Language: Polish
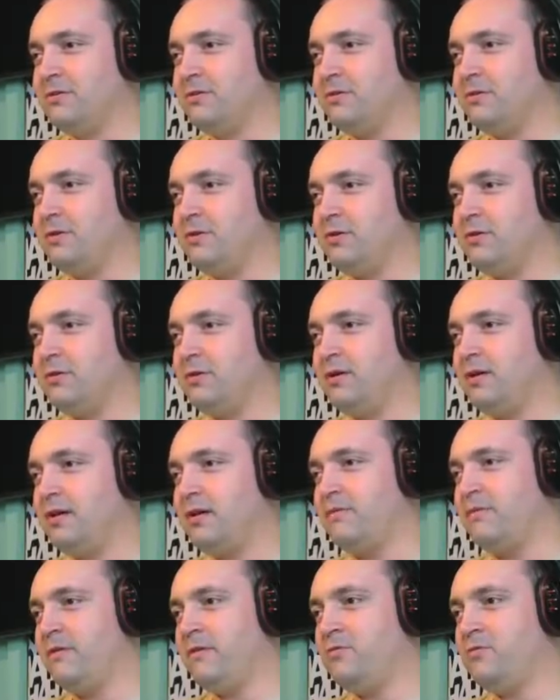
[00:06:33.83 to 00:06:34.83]
O cholera,
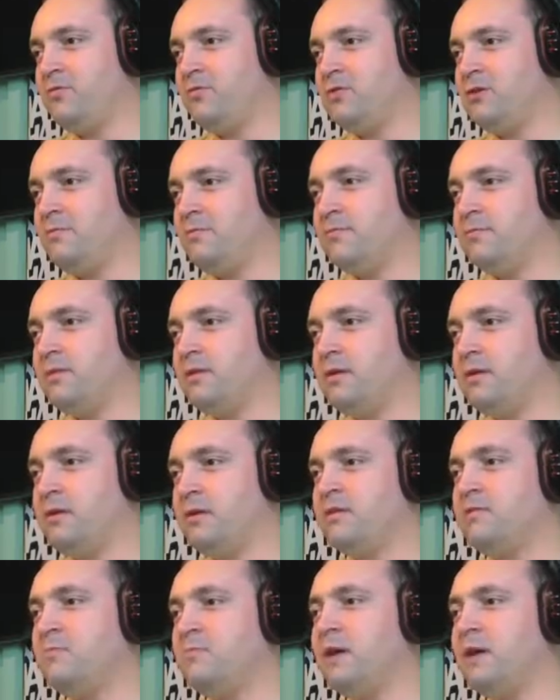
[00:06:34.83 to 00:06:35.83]
dwa wyrzuciłem.
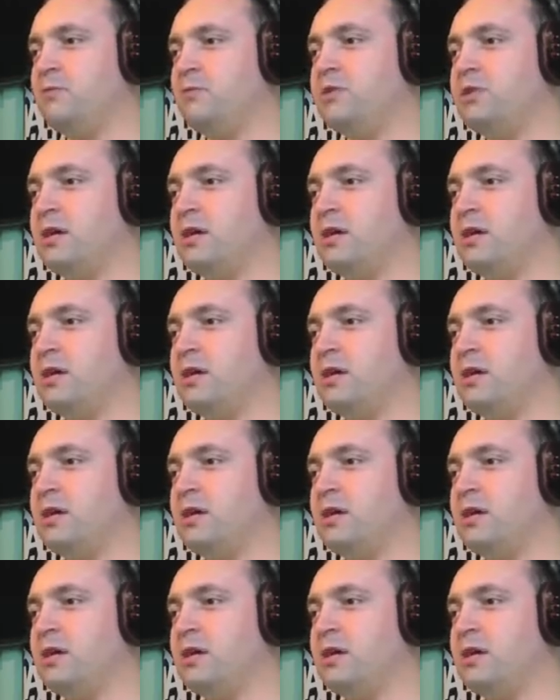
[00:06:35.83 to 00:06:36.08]
Spalił się?